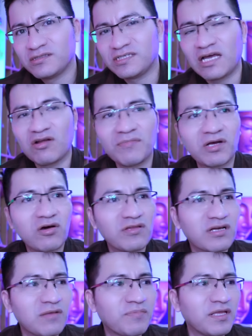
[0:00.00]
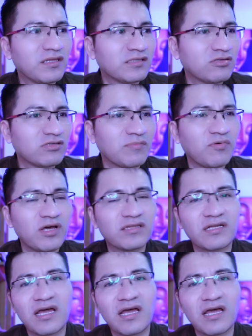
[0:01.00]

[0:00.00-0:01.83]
si a lo mejor de repente esto te puede